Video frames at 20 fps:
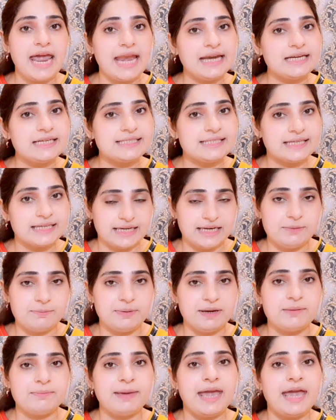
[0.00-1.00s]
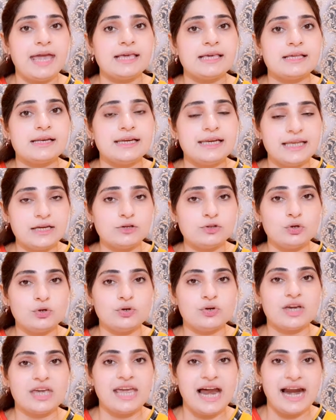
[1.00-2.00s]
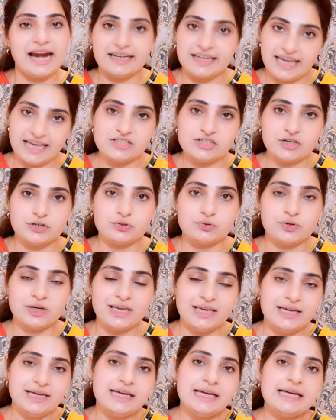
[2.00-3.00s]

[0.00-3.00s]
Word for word: एंड स्क्रीन पर मैं लिंक दोनों के अटैच कर दूंगी